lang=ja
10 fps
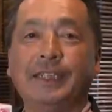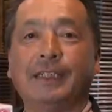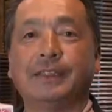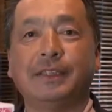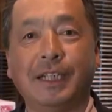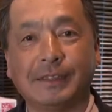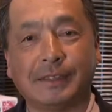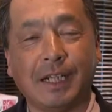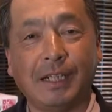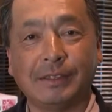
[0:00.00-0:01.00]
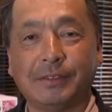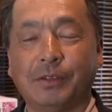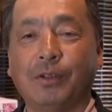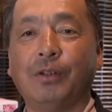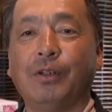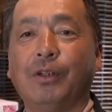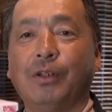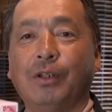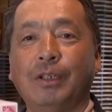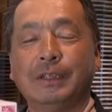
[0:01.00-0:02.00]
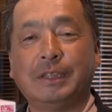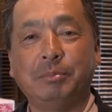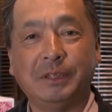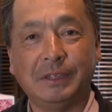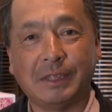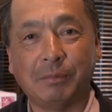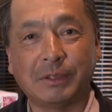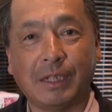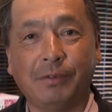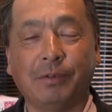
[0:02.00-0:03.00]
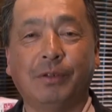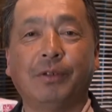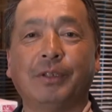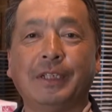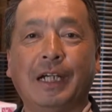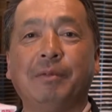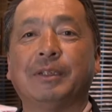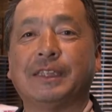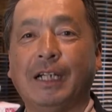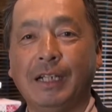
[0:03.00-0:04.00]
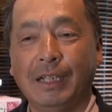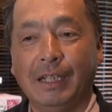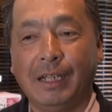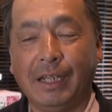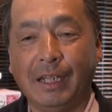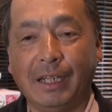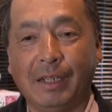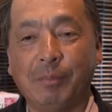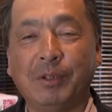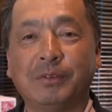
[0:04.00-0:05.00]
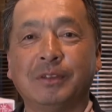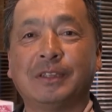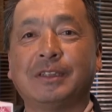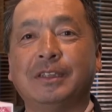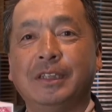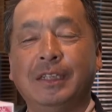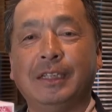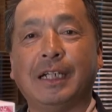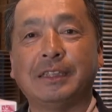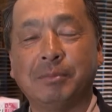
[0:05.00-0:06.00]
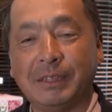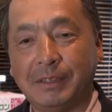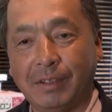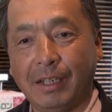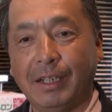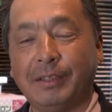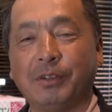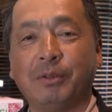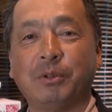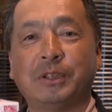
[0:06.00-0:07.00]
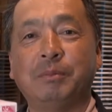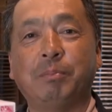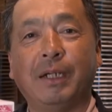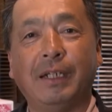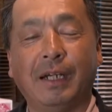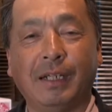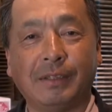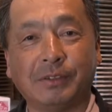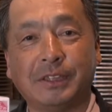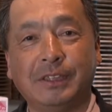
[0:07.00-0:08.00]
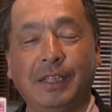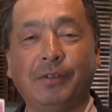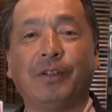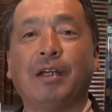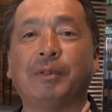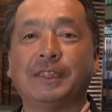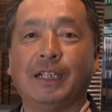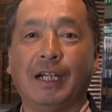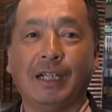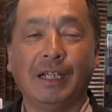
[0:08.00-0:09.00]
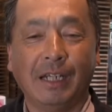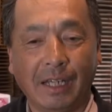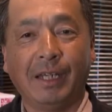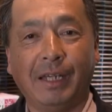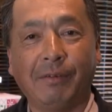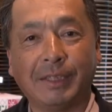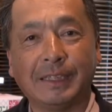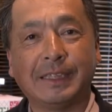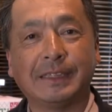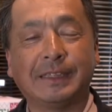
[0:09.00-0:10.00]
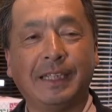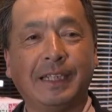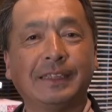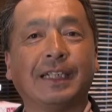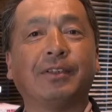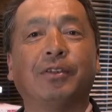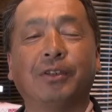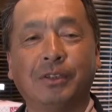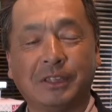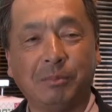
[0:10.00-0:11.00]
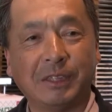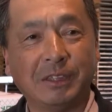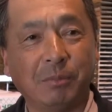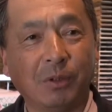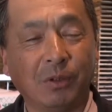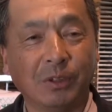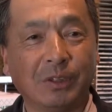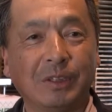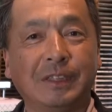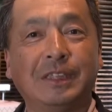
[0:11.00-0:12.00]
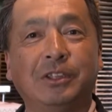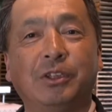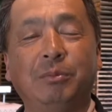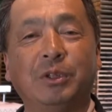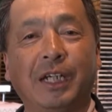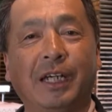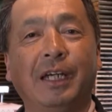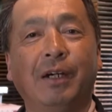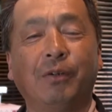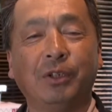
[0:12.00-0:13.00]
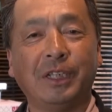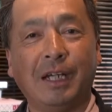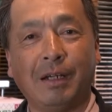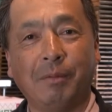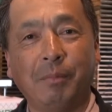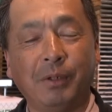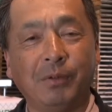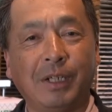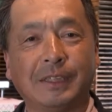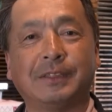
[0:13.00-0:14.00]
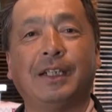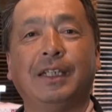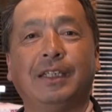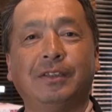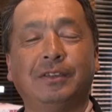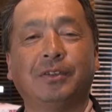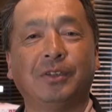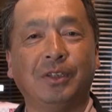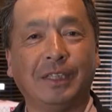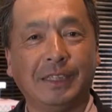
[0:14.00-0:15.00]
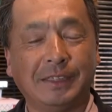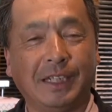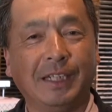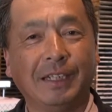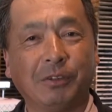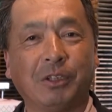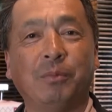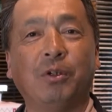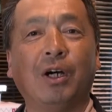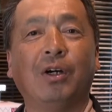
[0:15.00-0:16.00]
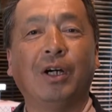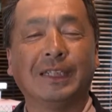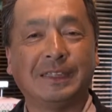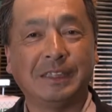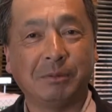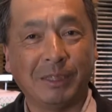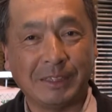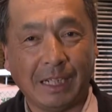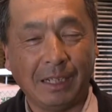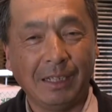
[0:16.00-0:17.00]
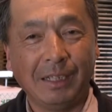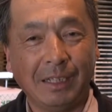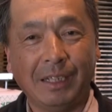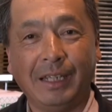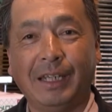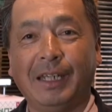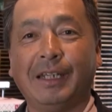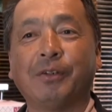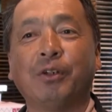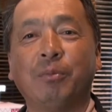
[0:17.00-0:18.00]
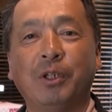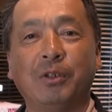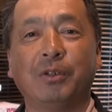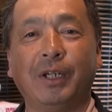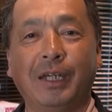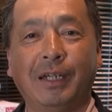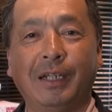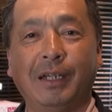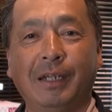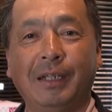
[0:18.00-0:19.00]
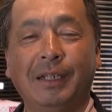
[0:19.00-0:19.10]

月、2月、3月と厳しい寒さの日がありました、えー、メロン作りに対しましては、えー、とても心配な年でございましたが、えー、私たち生産者としましても本当に市場に向け大きなメロンが出荷できることに対してとても安心しました、えこのメロン、え